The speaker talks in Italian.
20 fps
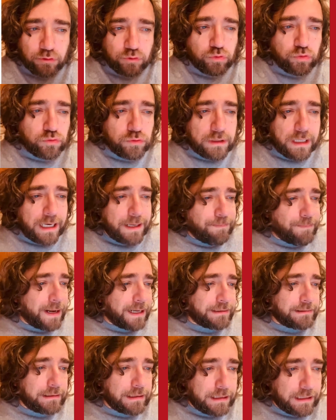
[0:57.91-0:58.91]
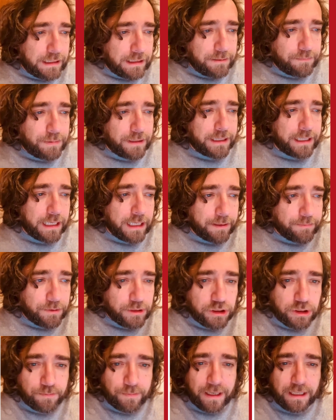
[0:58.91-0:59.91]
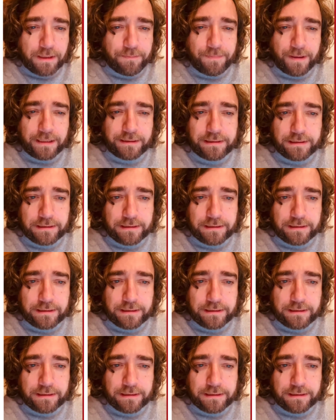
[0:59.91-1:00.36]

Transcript: tutte le parti libiche e le principali parti